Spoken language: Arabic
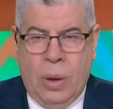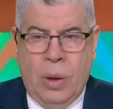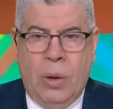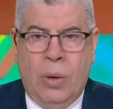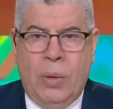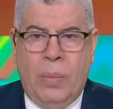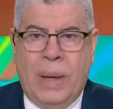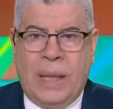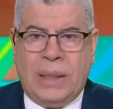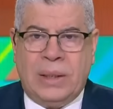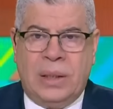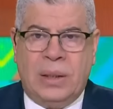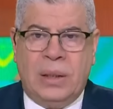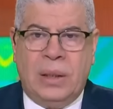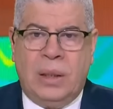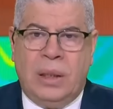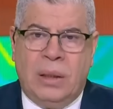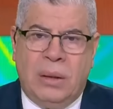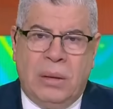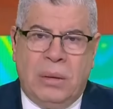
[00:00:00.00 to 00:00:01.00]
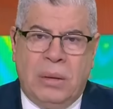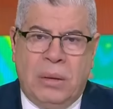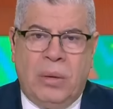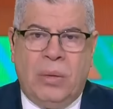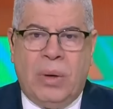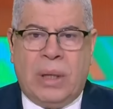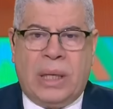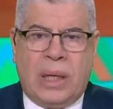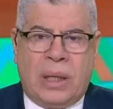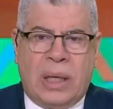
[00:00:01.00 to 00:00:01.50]
بعدين
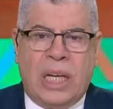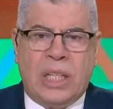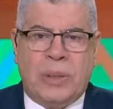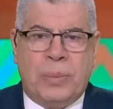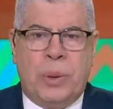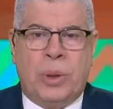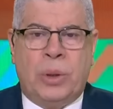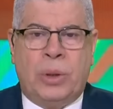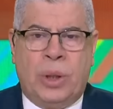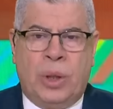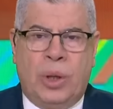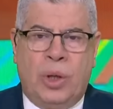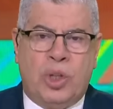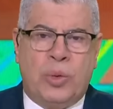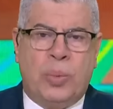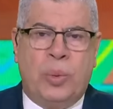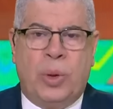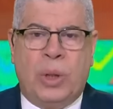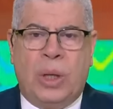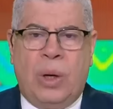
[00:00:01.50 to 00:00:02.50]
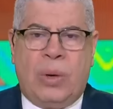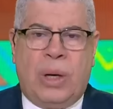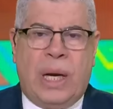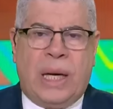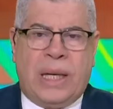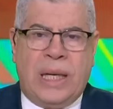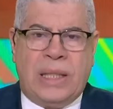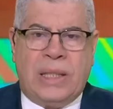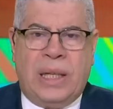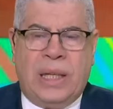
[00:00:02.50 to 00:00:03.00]
هو كان راح سبورتنج لشبونه وراح
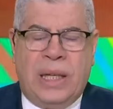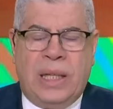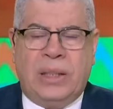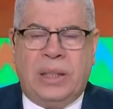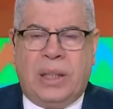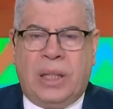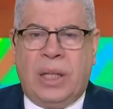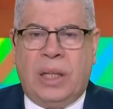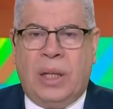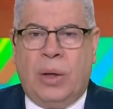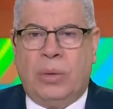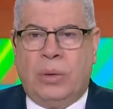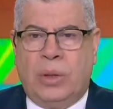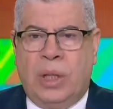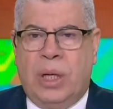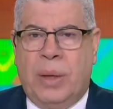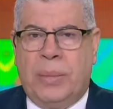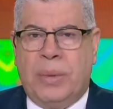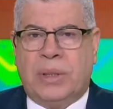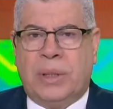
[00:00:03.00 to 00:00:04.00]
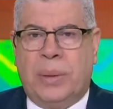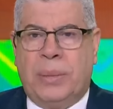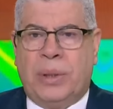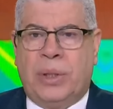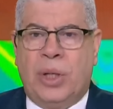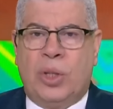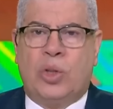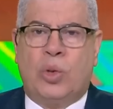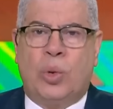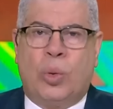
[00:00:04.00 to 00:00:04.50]
كذا نادي كده والدنيا ما
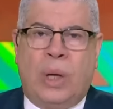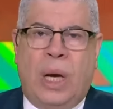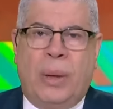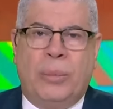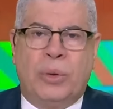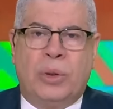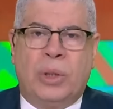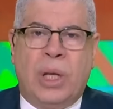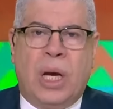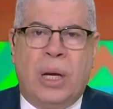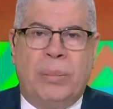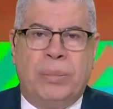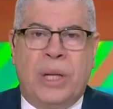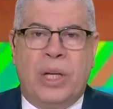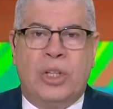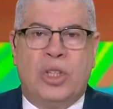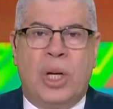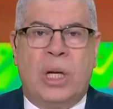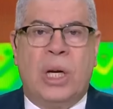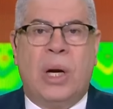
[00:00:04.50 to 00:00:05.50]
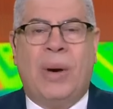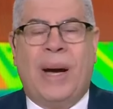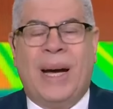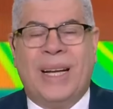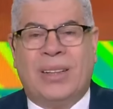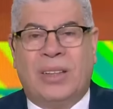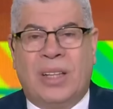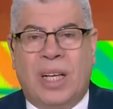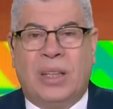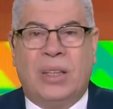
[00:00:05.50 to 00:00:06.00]
ظبطتش وراح منتخب نيجيريا
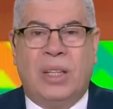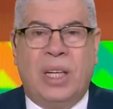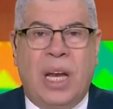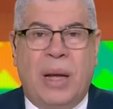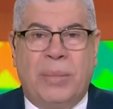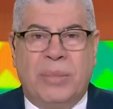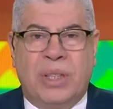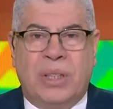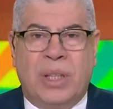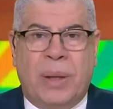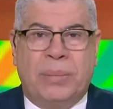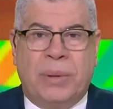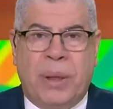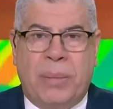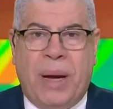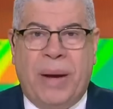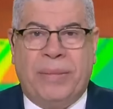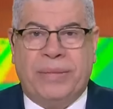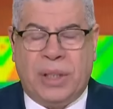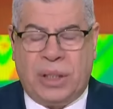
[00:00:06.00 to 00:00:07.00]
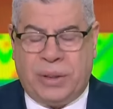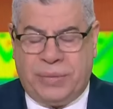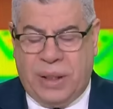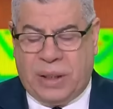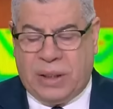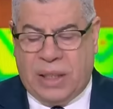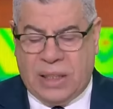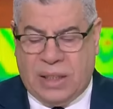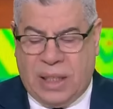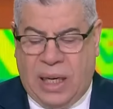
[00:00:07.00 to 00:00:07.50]
وحتى الدنيا مش ظابطه معاه في
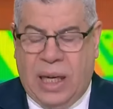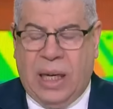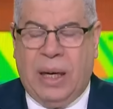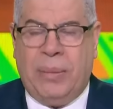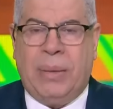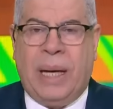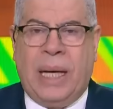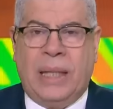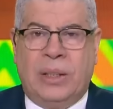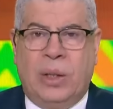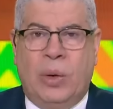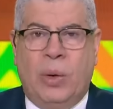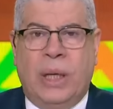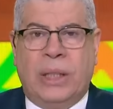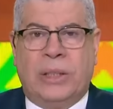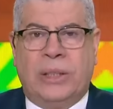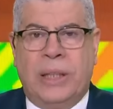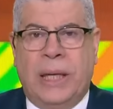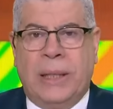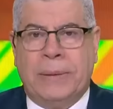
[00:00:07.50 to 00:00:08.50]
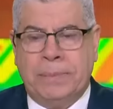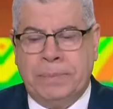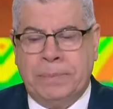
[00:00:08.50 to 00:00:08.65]
تصفيات كاس العالم لحد دلوقتي يعني